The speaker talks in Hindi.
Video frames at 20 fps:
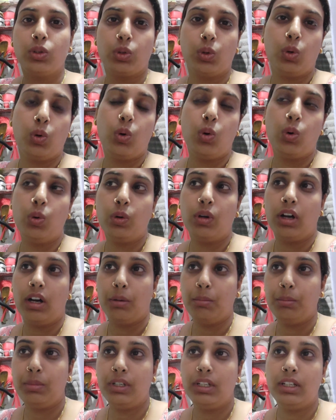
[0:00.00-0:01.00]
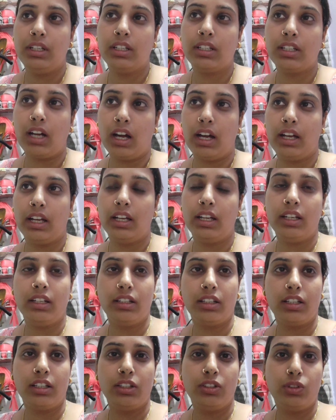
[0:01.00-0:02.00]
तो अभी क्या है
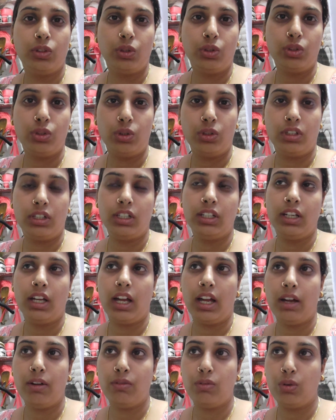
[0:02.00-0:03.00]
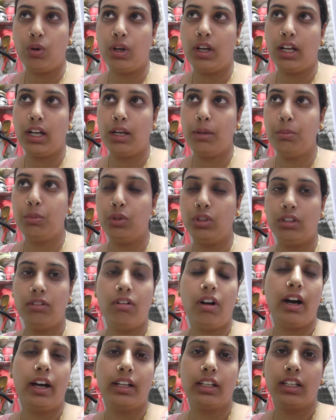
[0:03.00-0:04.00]
इनकी जो छुट्टी है वो है
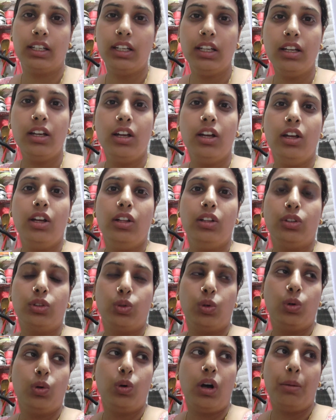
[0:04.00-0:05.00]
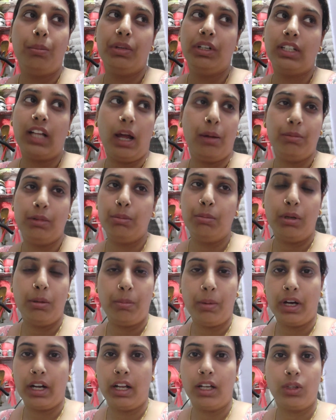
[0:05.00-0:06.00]
बुधवार की तो अभी टाइम नहीं मिल
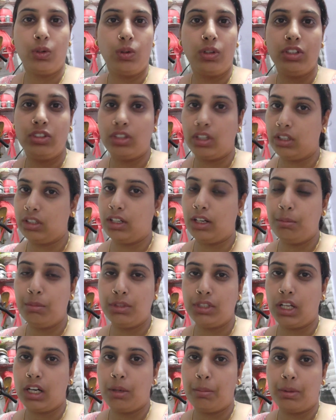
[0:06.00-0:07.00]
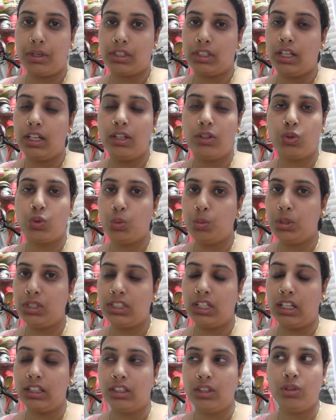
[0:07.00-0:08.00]
पा रहा है क्योंकि जर्नल में जाना पड़ता है सुबह
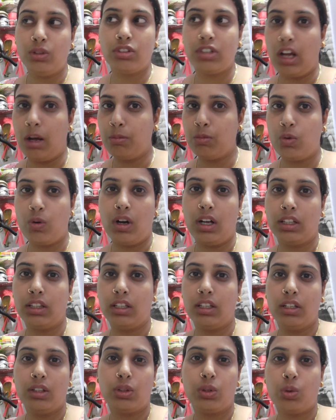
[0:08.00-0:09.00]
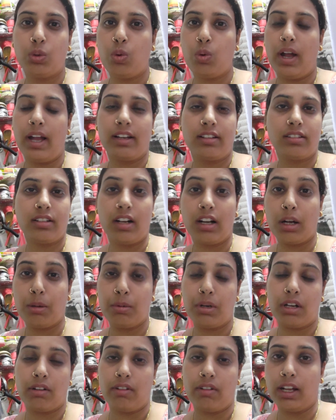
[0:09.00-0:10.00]
जाते हैं और शाम को आते हैं तो एक्सरा
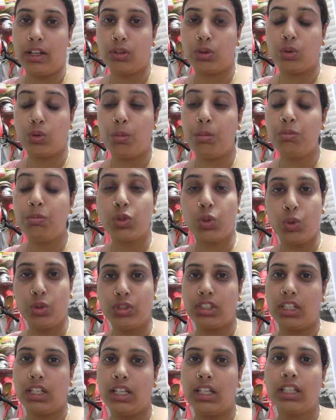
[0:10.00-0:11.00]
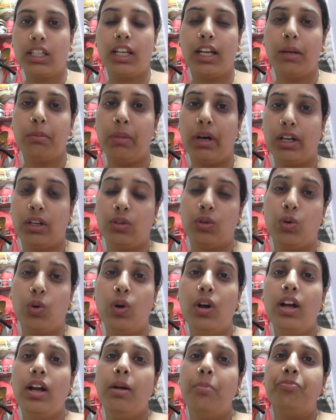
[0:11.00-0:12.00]
कब करवाएं तो हम सोच रहे हैं कि एक बार
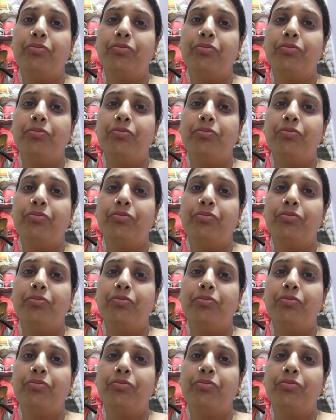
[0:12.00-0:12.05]
इनको